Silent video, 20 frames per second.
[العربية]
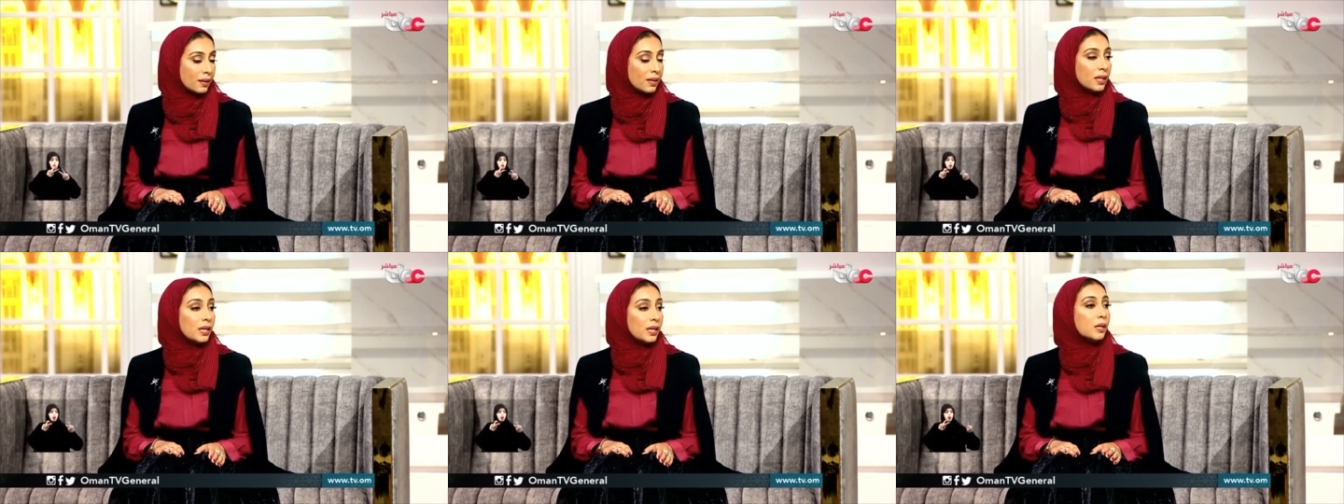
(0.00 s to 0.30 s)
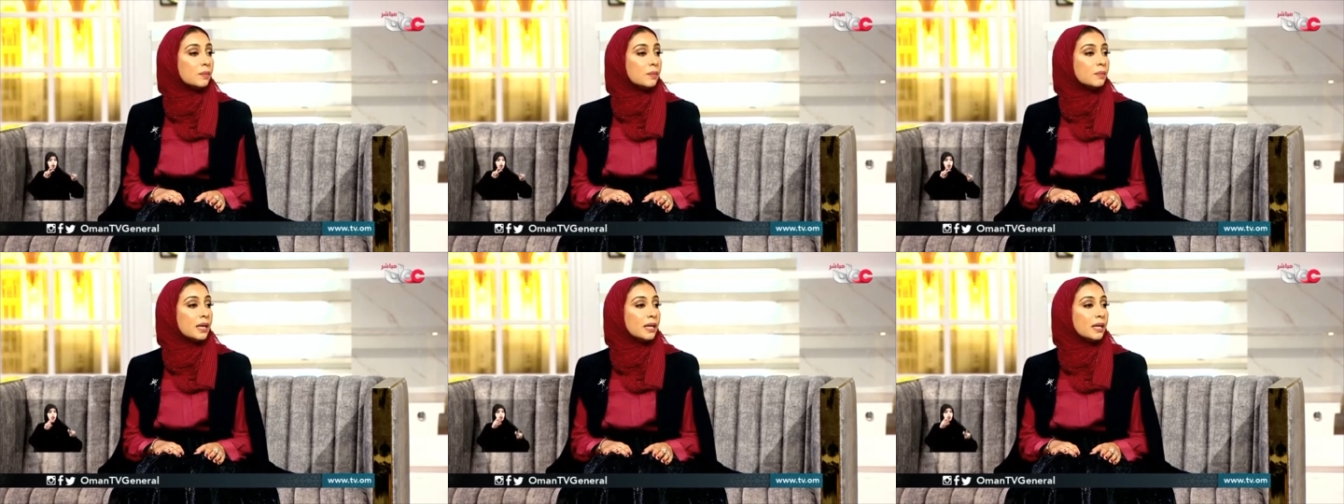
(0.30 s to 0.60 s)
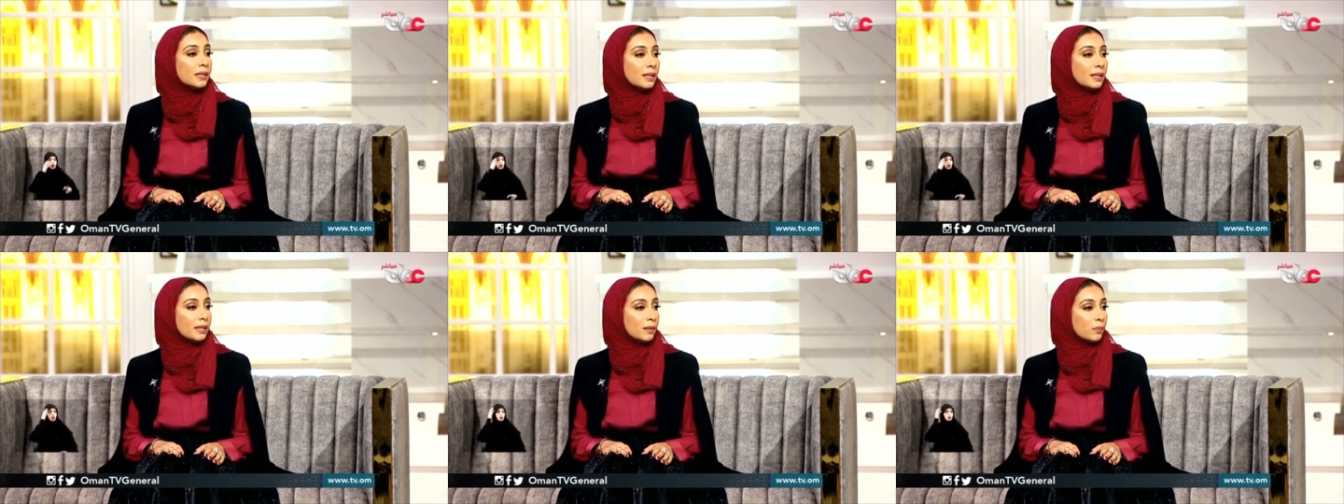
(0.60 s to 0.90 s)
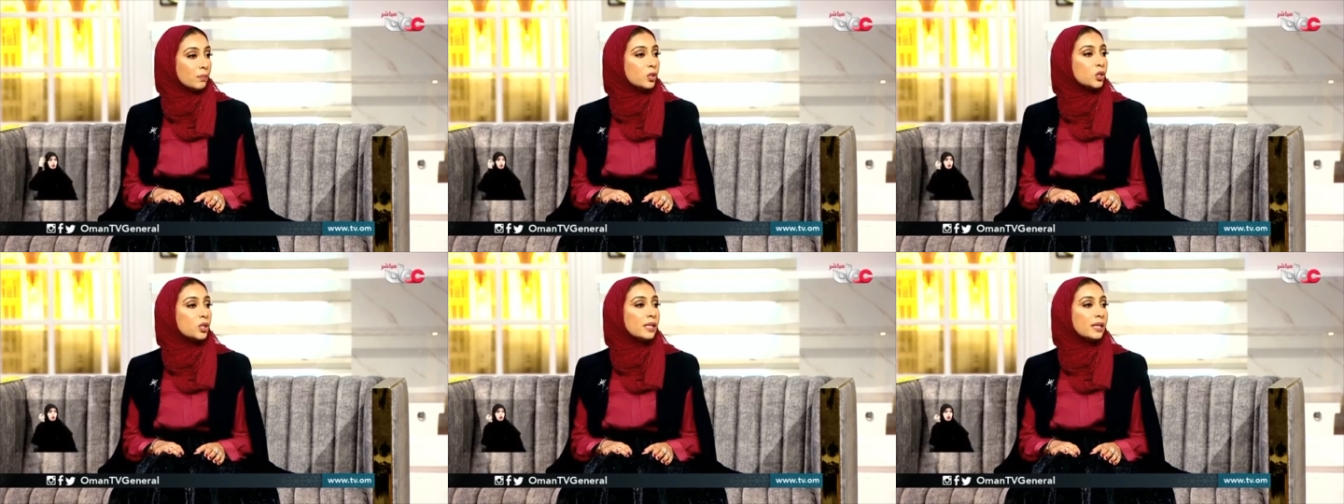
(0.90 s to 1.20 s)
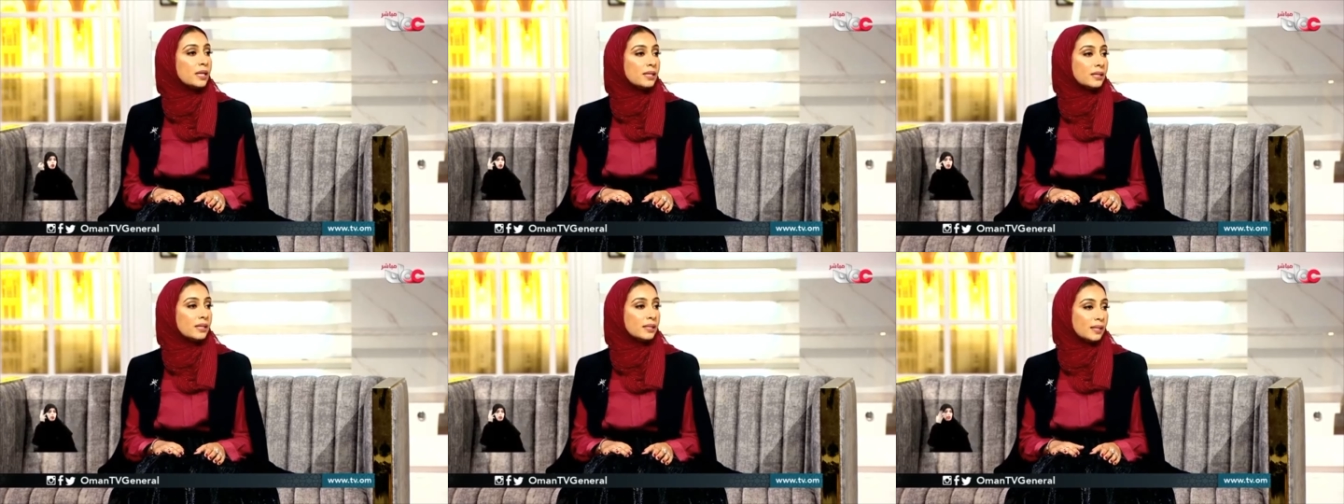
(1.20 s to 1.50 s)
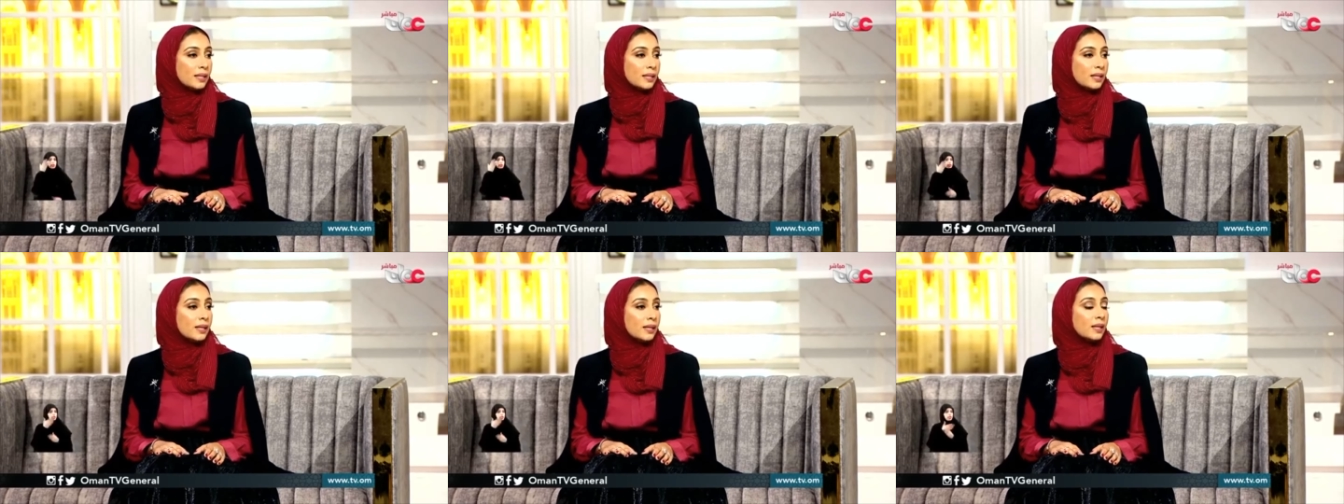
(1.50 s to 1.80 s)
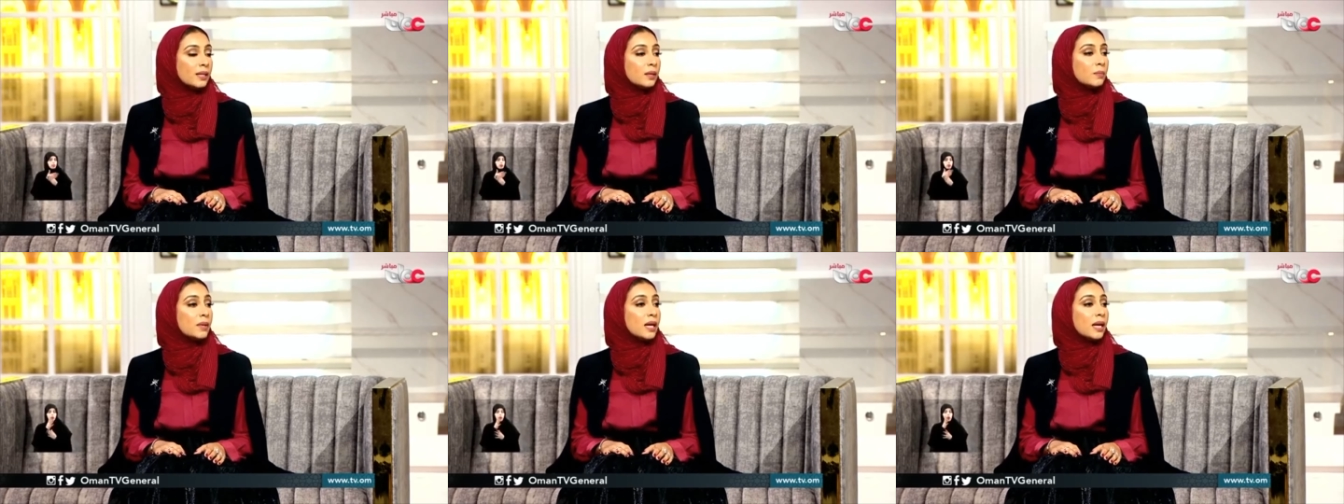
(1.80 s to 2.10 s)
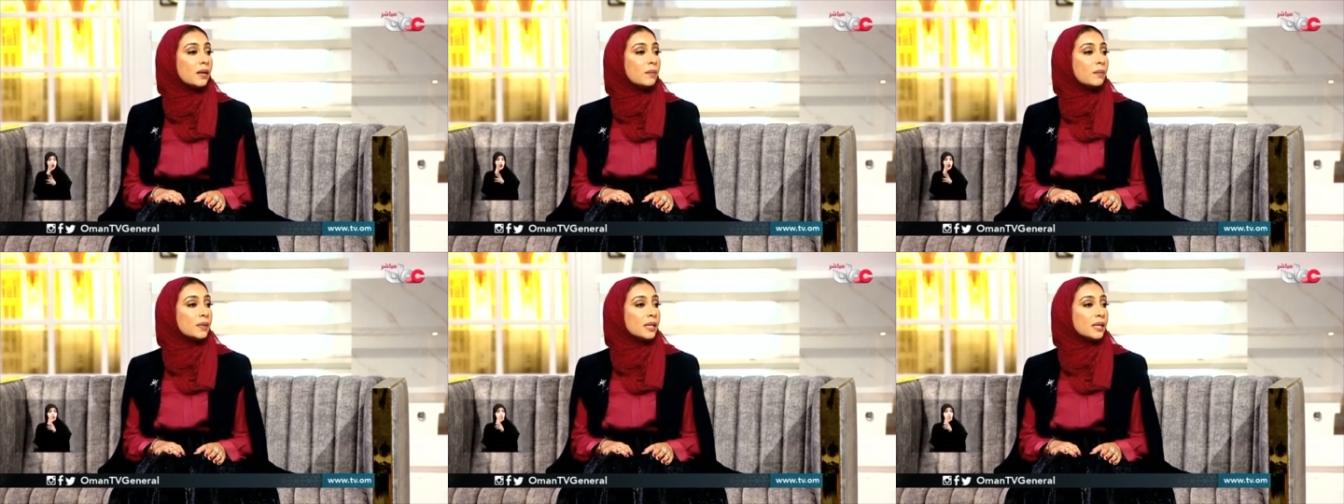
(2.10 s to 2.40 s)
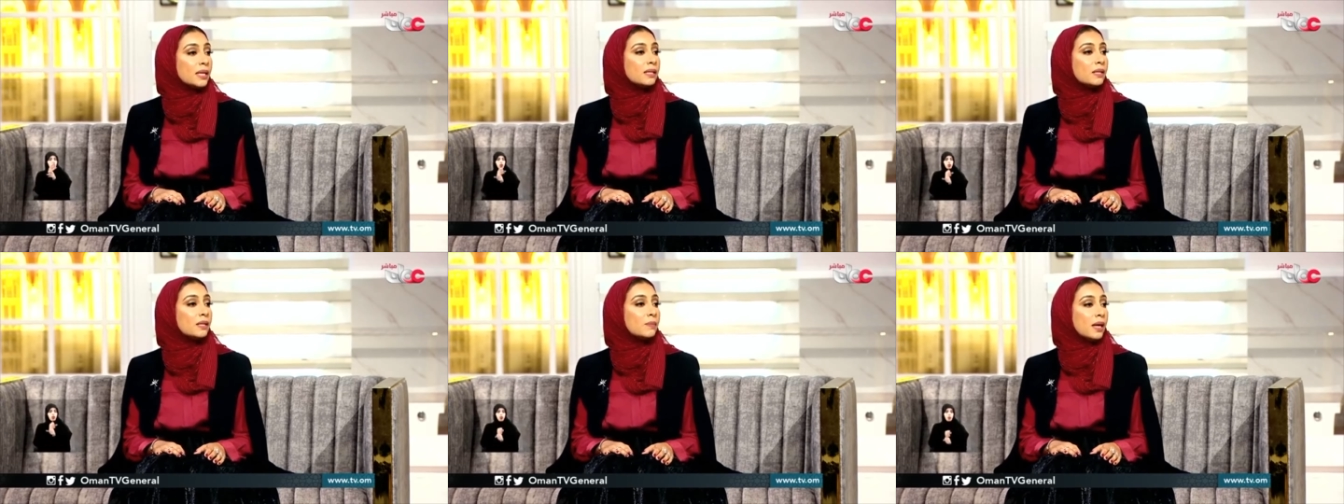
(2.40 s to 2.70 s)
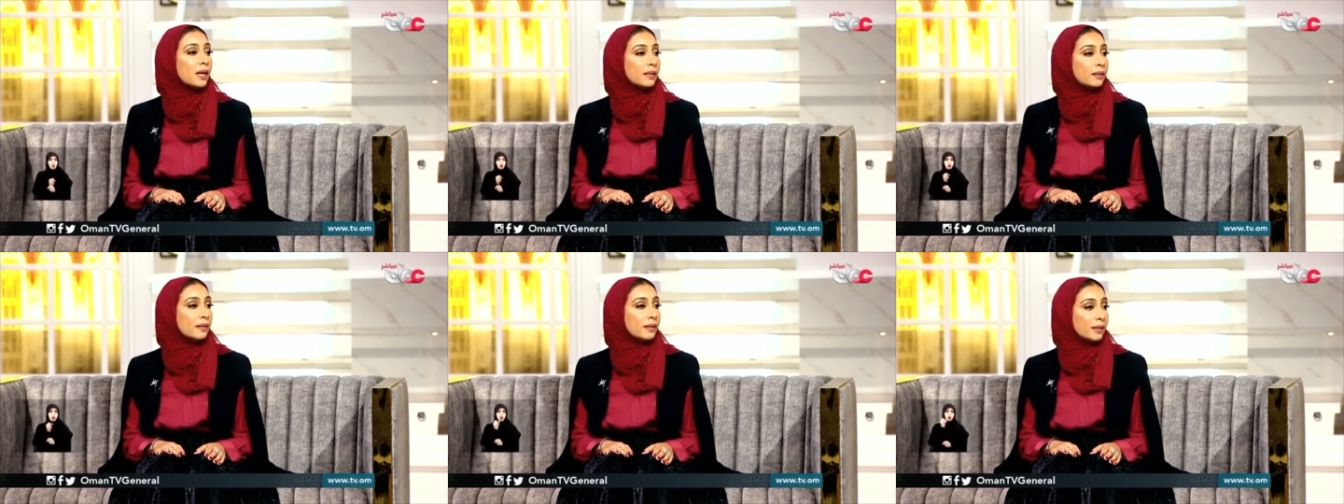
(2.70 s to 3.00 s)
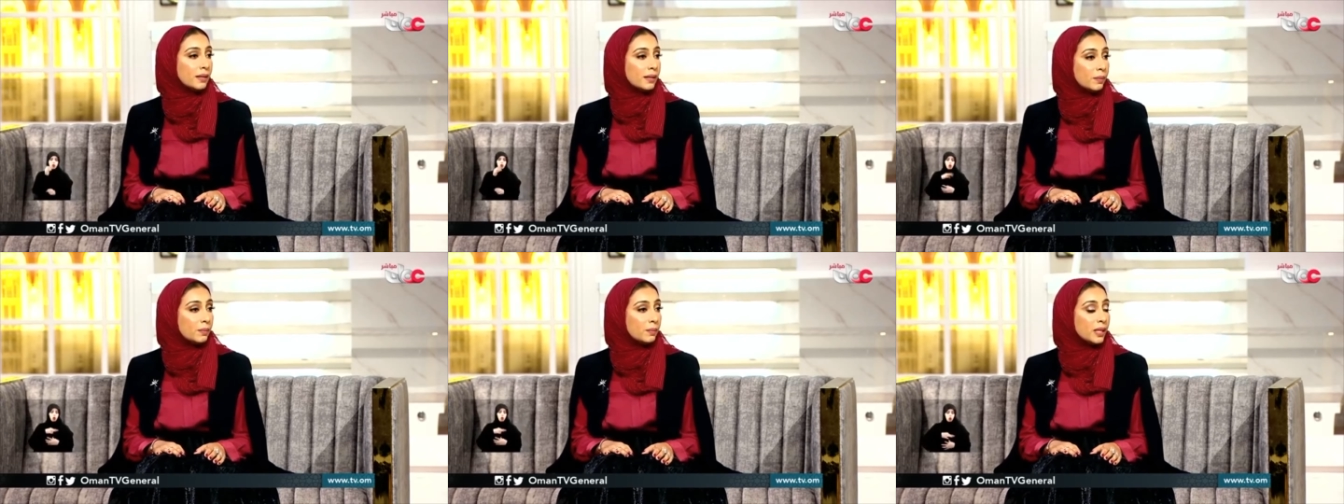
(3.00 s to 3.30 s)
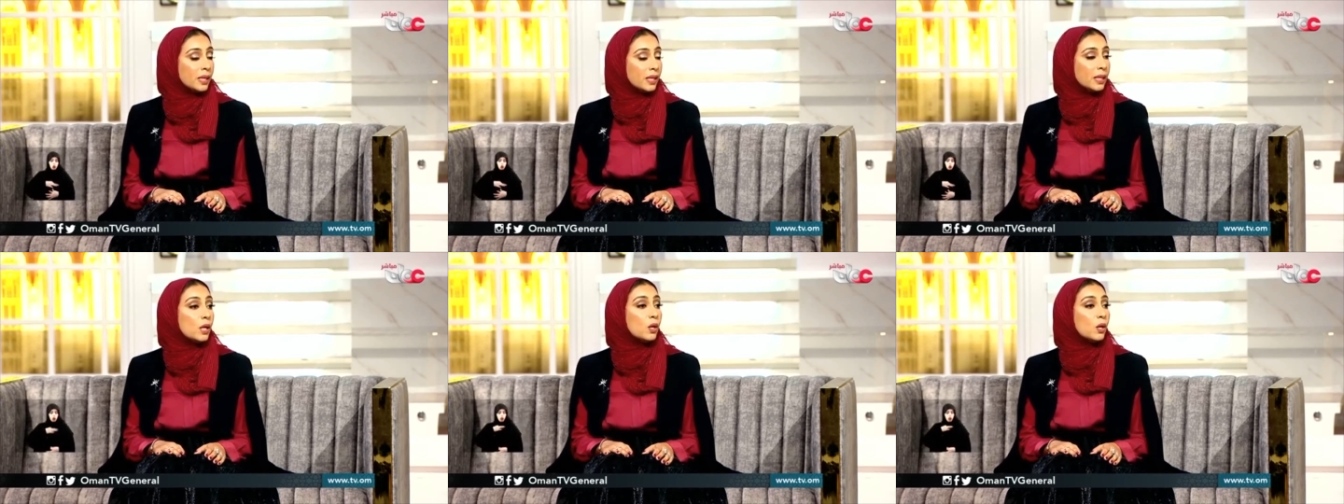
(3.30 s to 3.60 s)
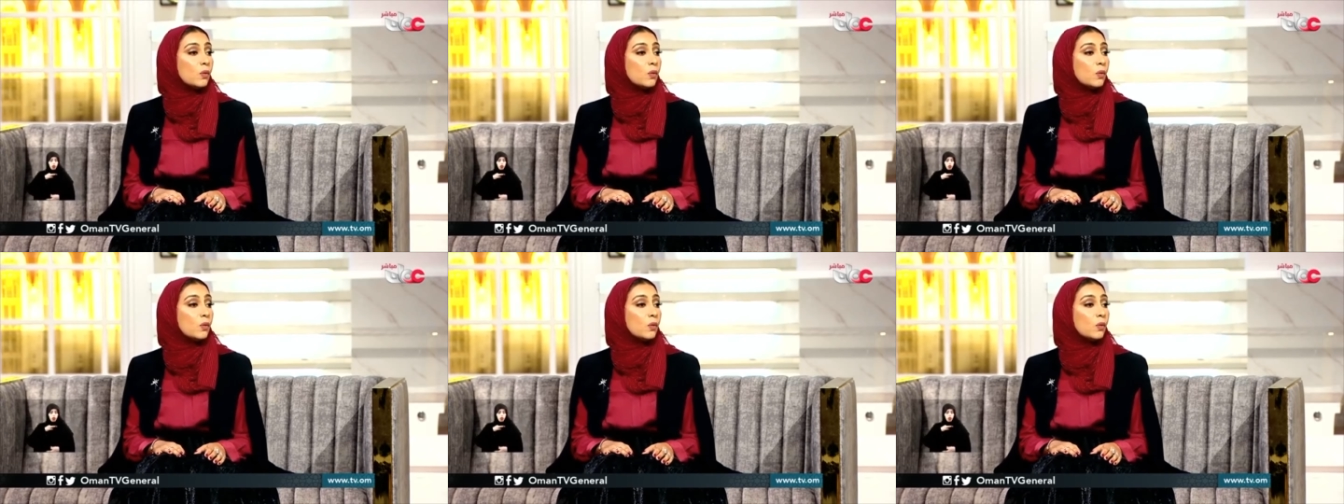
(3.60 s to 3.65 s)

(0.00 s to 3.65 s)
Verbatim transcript: إيمانا من جلالته بأن بأهمية البحث العلمي